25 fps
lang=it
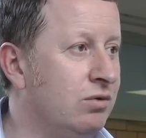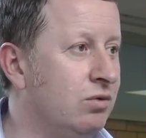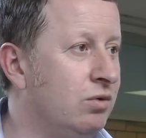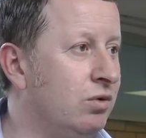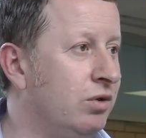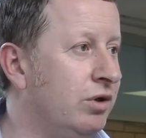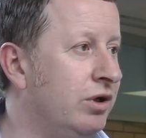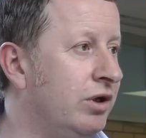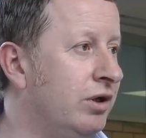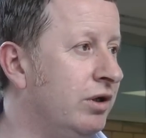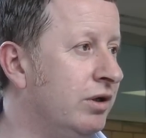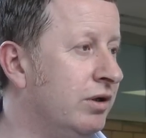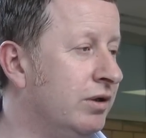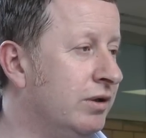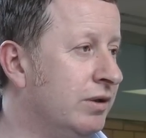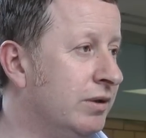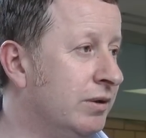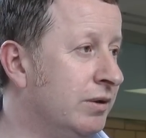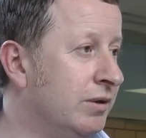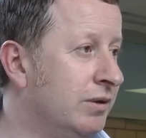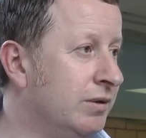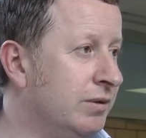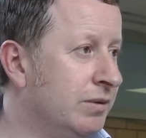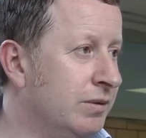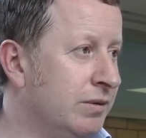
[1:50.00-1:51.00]
in cui
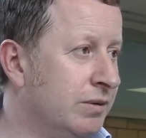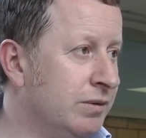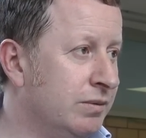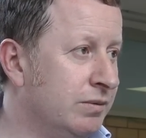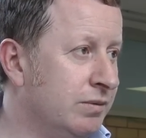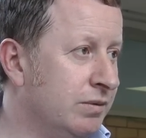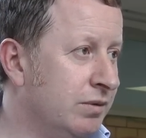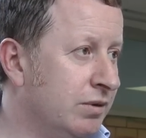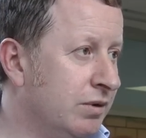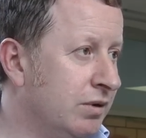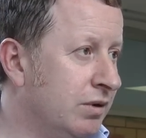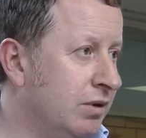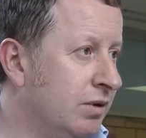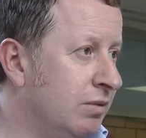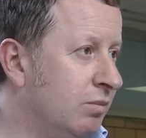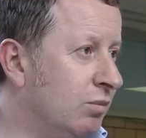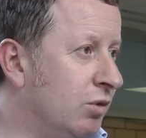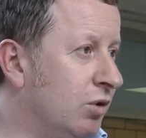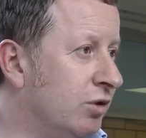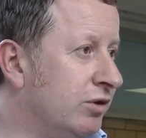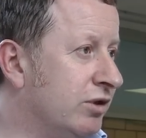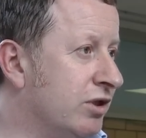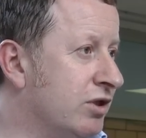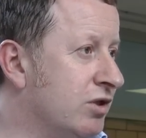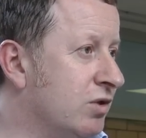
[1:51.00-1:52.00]

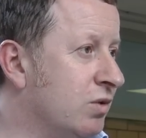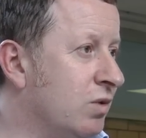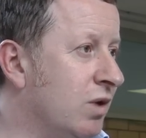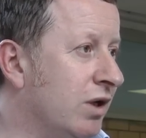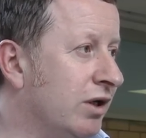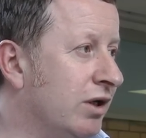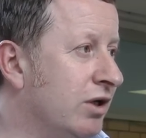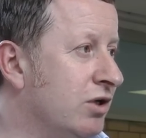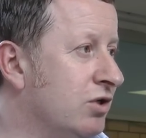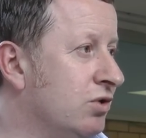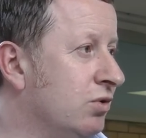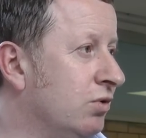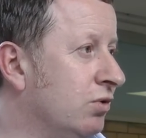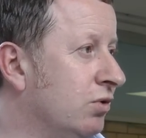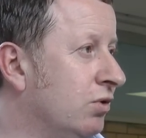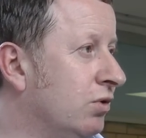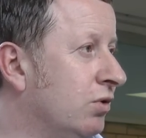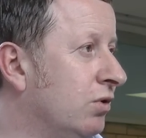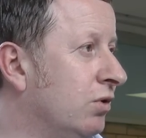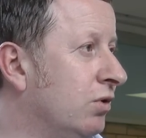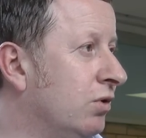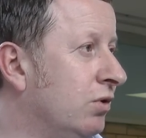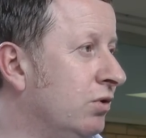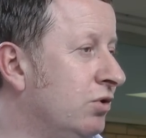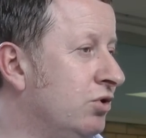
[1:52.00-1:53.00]
molte squadre
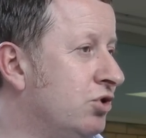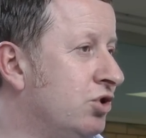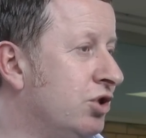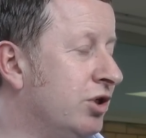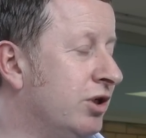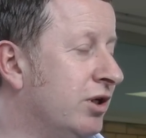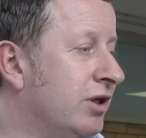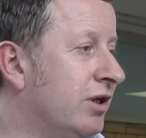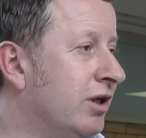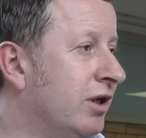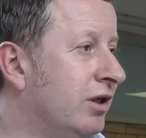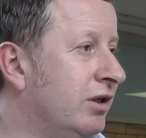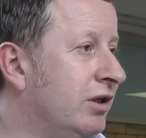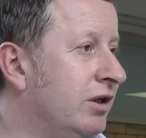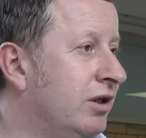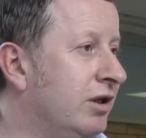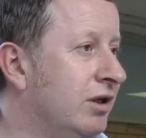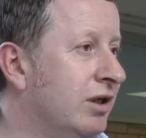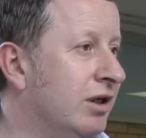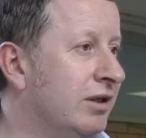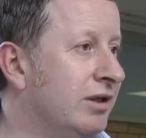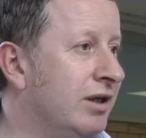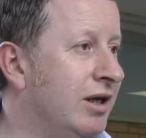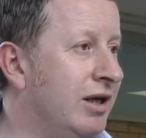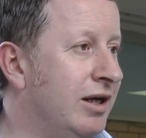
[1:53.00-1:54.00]
sono in cerca
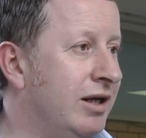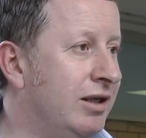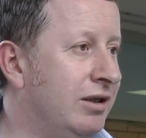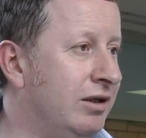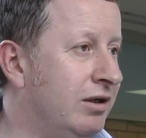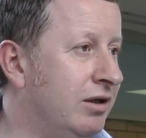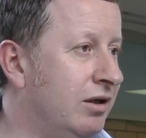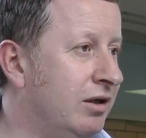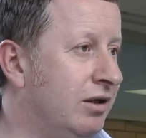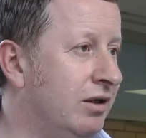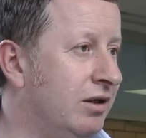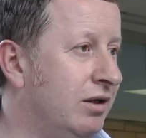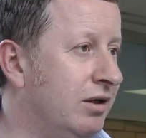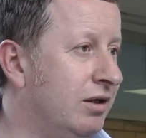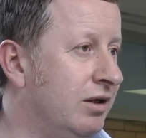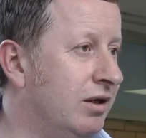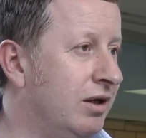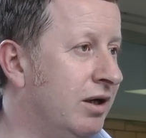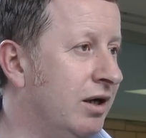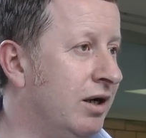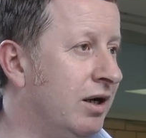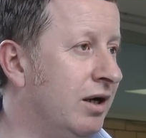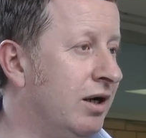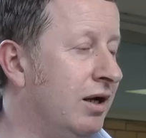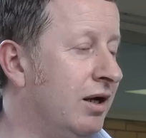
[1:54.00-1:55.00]
di atleti e
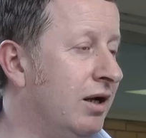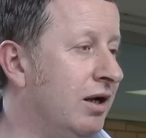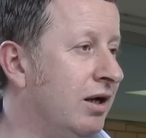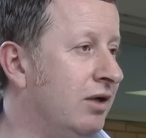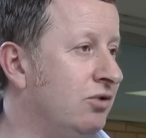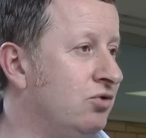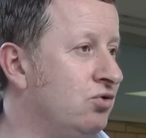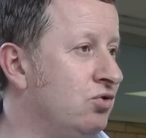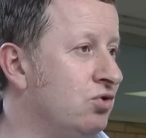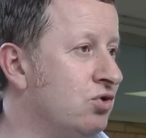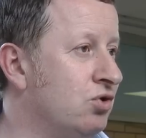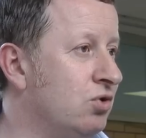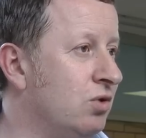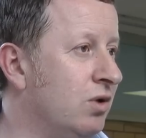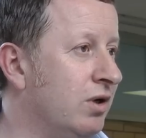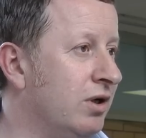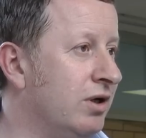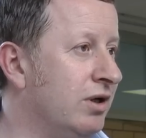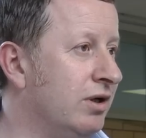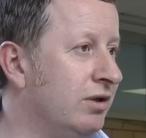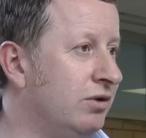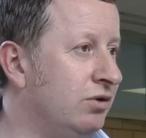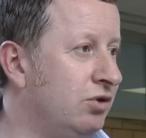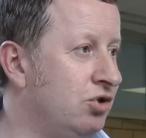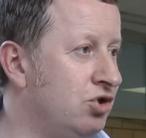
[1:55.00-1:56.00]
era giusto
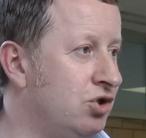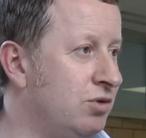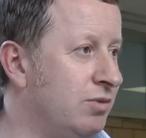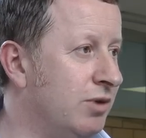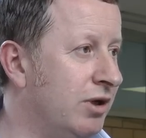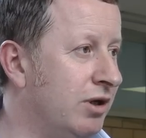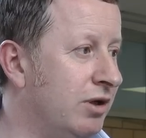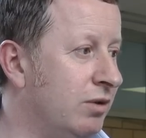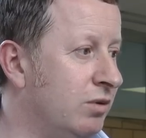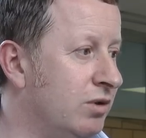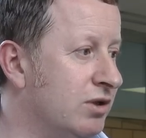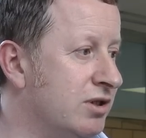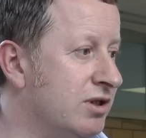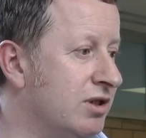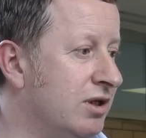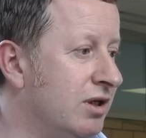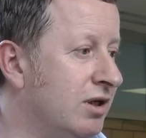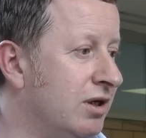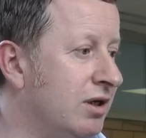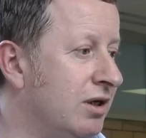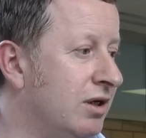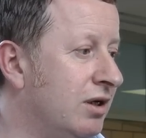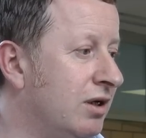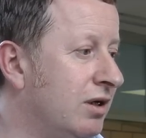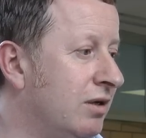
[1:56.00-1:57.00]
anche anticipare
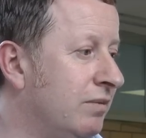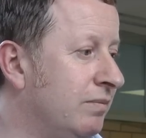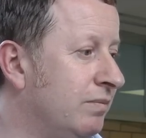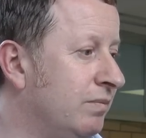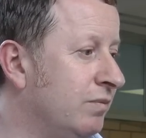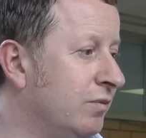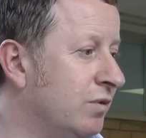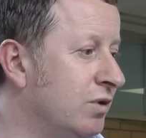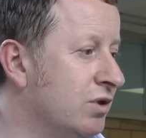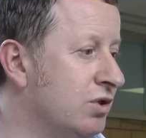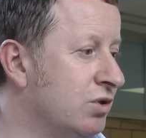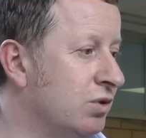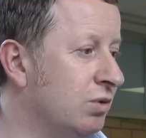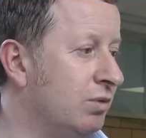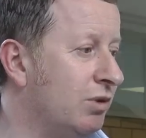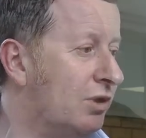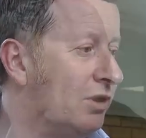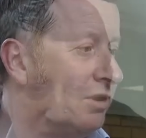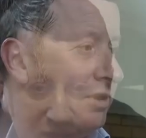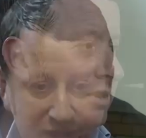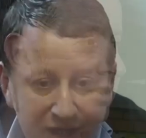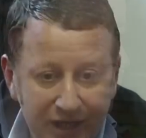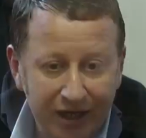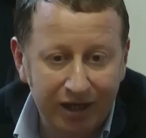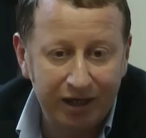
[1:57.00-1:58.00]
questa quest
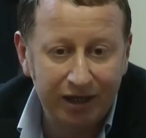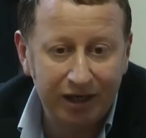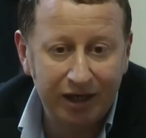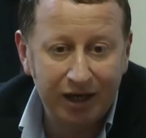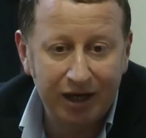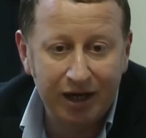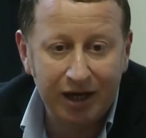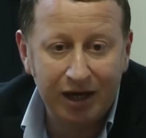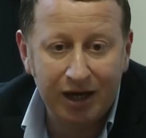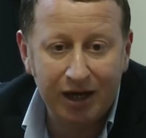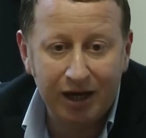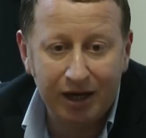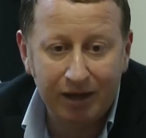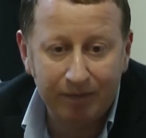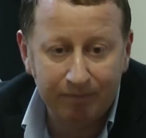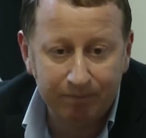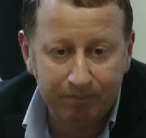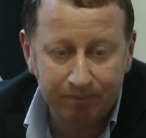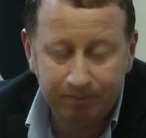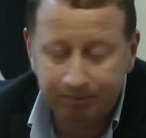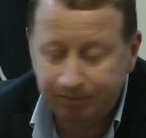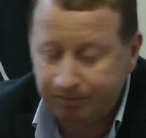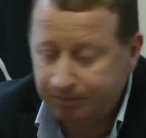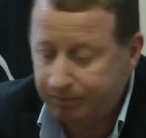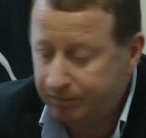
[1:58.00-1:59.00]
operazione.
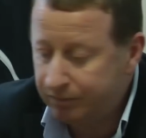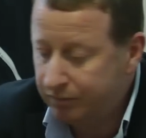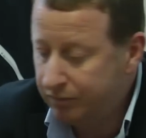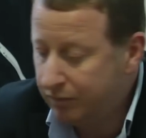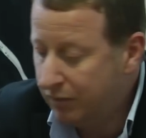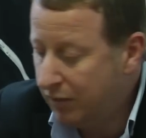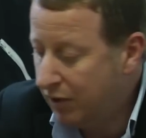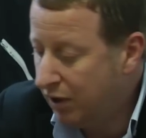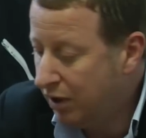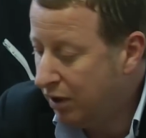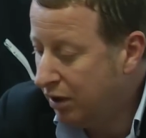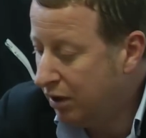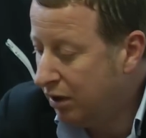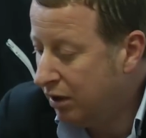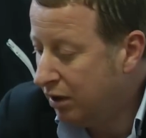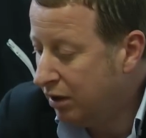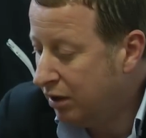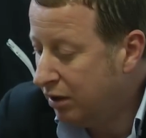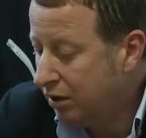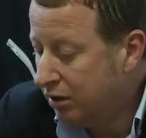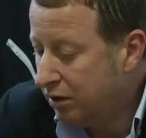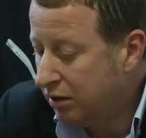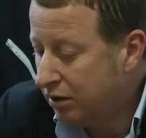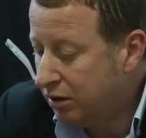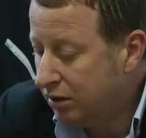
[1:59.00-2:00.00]
Eh,
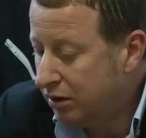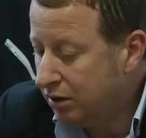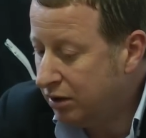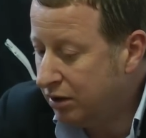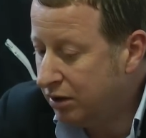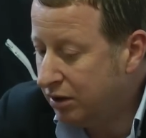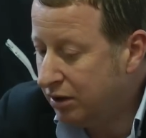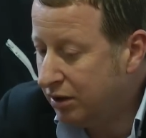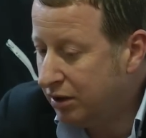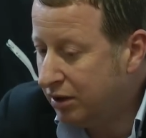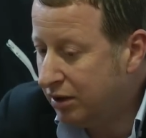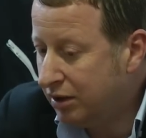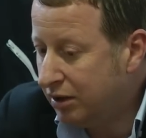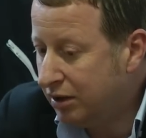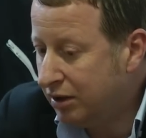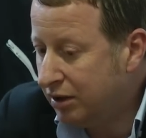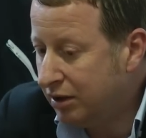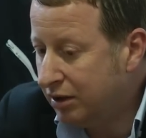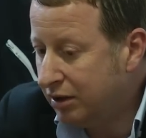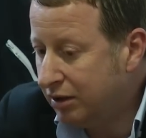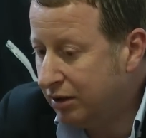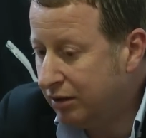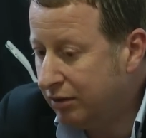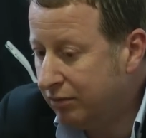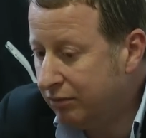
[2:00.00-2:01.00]
crediamo di aver
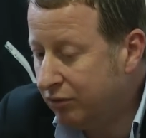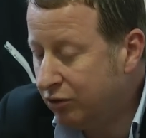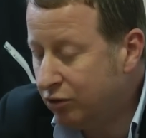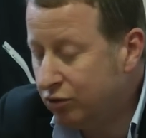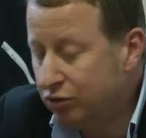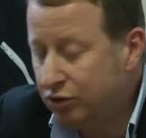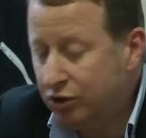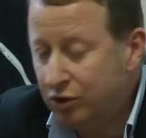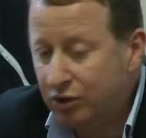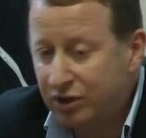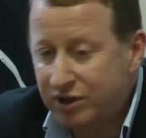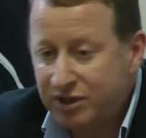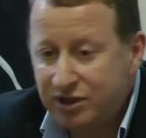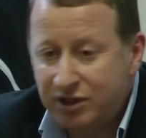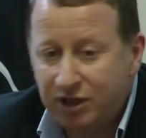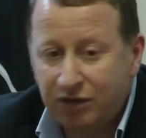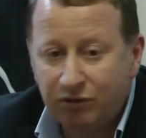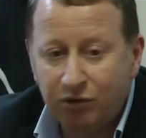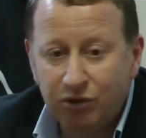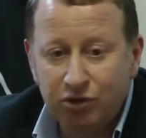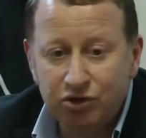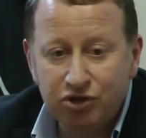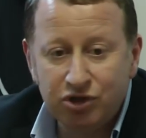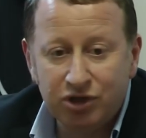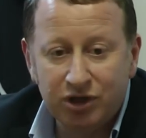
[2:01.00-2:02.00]
scelto un allenatore che abbia
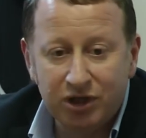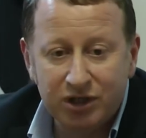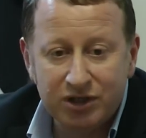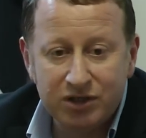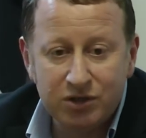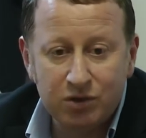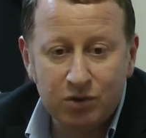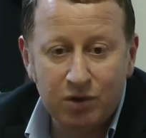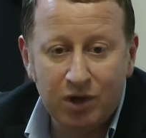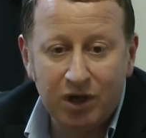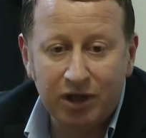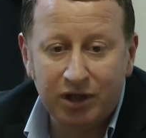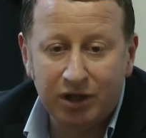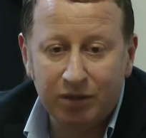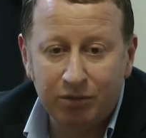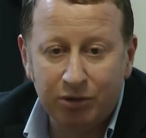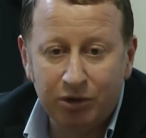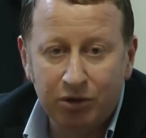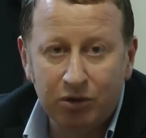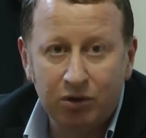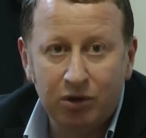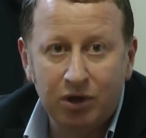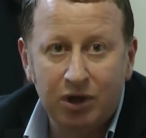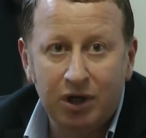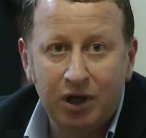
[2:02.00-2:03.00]
la giusta
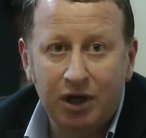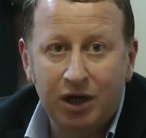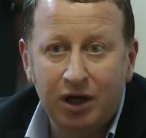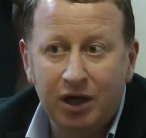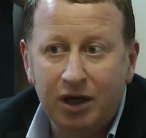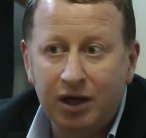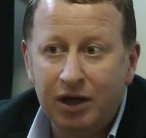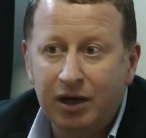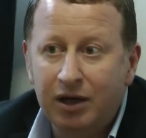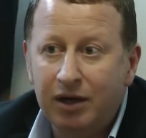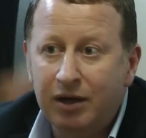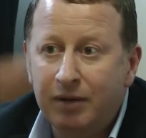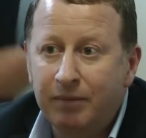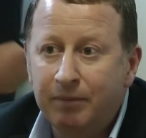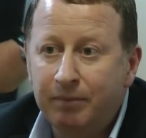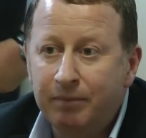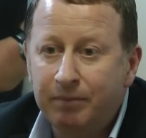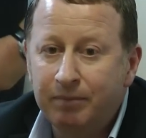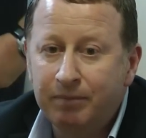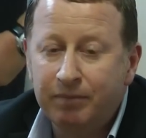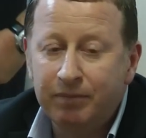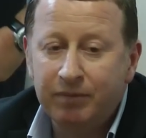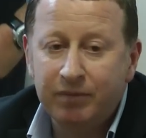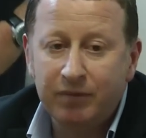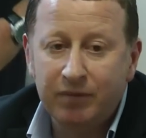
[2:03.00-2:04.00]
esperienza
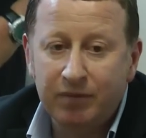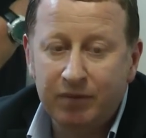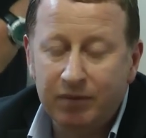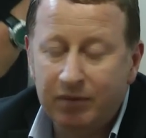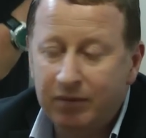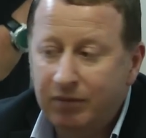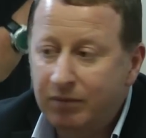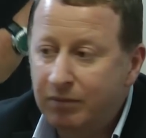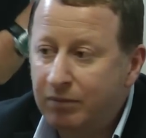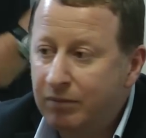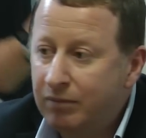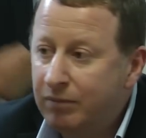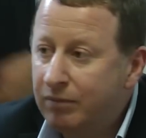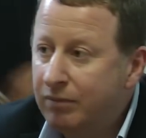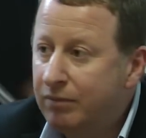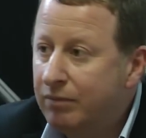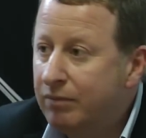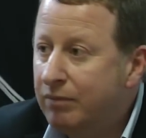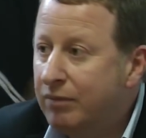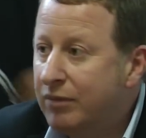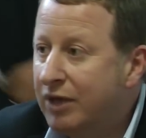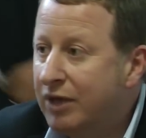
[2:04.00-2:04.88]
eh,